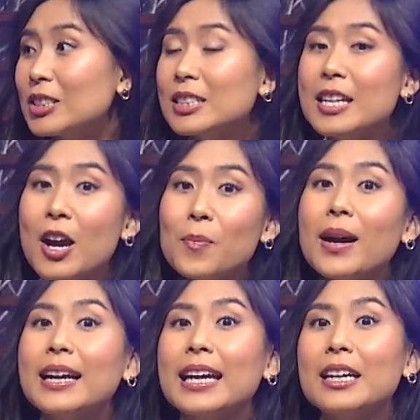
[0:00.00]
Nếu mà
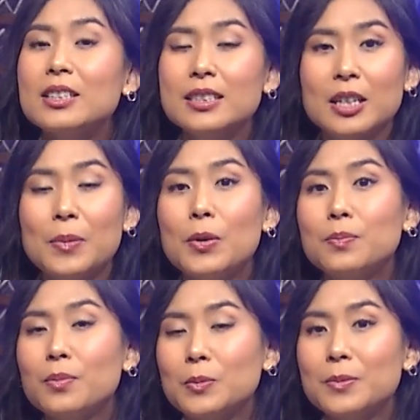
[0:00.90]
cái người có
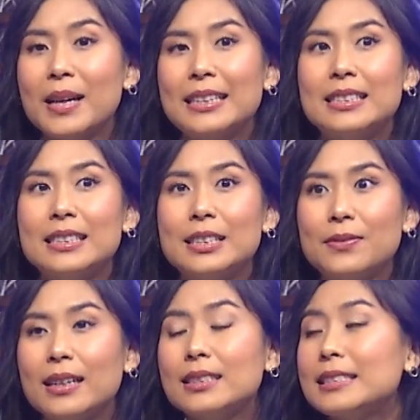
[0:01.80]
một trong hai người
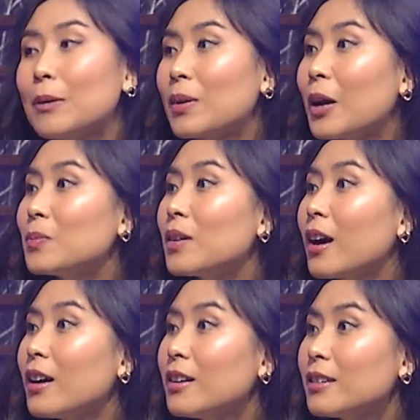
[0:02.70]
vợ người chồng không
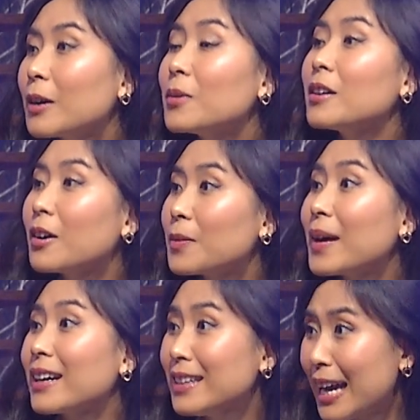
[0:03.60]
có còn có
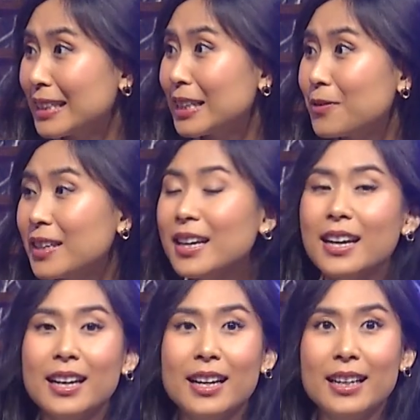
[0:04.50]
mặt ở lại, tại vì
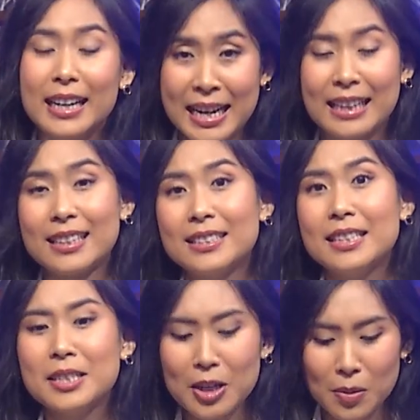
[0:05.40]
gánh nặng tài
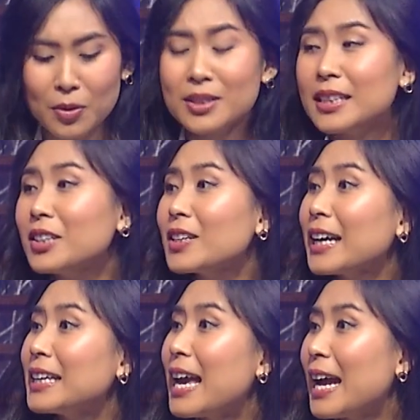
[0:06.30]
chính nó không có chỉ có
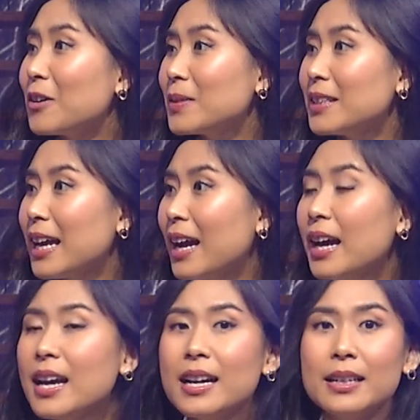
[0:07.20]
căn nhà không Thanh Nhã.
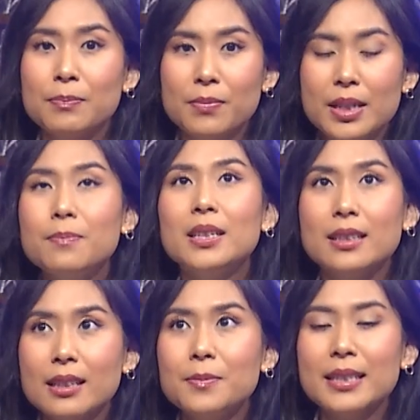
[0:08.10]
Mình
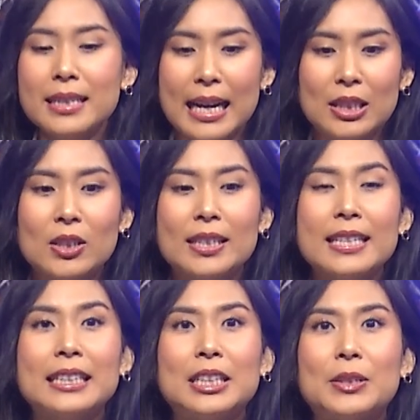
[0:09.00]
thử mình đặt coi cái
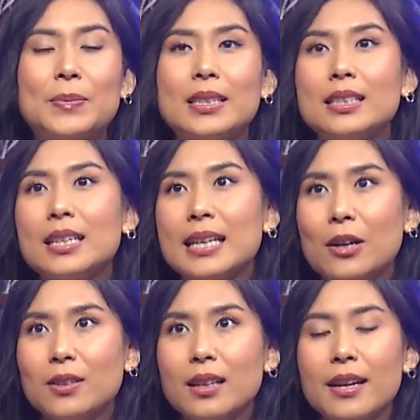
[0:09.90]
giá trị của mình như thế nào,
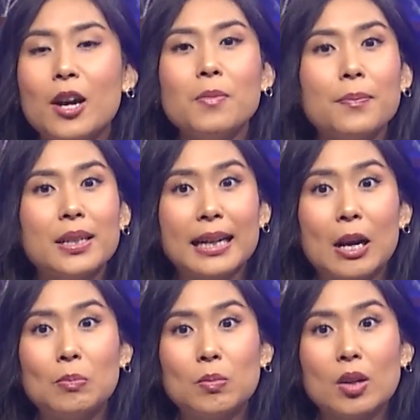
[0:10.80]
tức là nếu mà mình
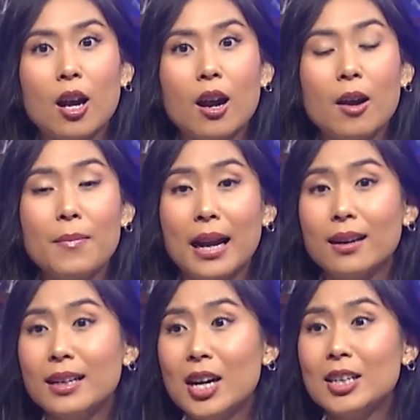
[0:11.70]
không có mặt
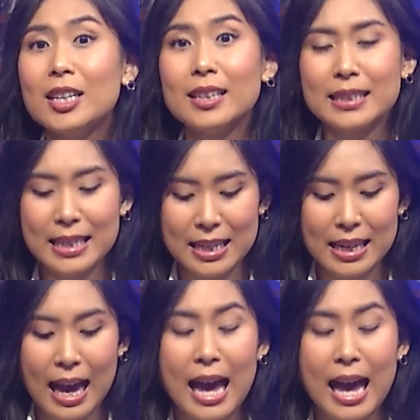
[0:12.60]
ở đó đó thì